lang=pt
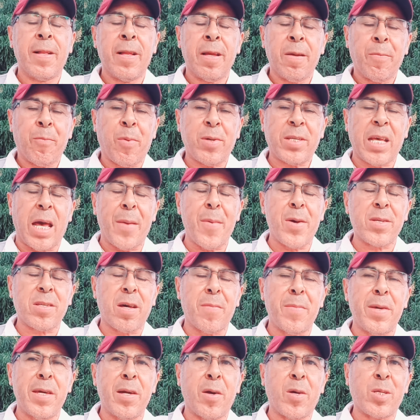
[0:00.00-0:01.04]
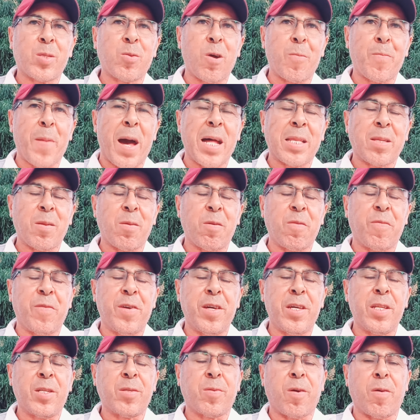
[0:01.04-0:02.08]
Pois é, meus amigos, compartilhe o
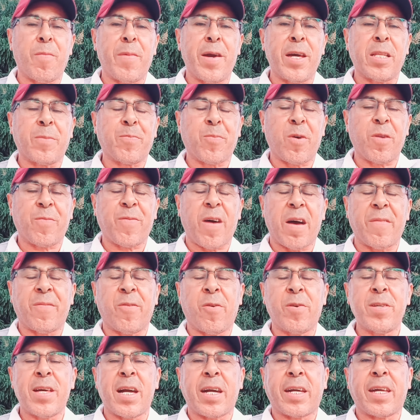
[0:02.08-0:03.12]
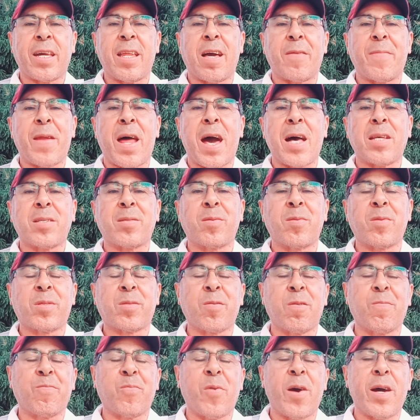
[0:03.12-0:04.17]
vídeo, comente por favor e aquele abraço do
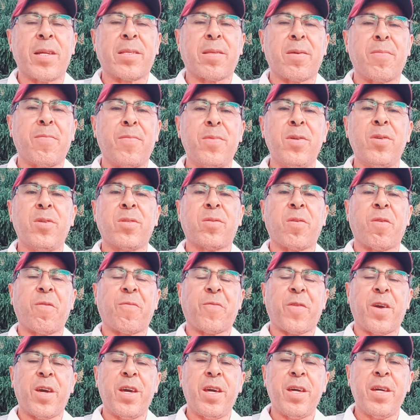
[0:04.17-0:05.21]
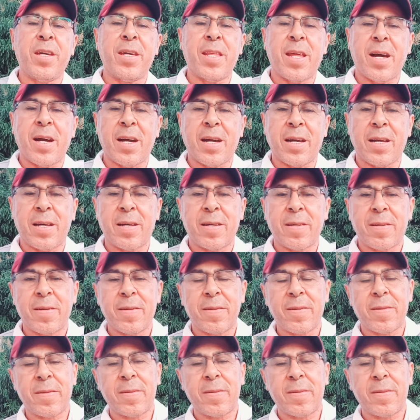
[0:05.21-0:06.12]
seu poeta Milton Ferreira.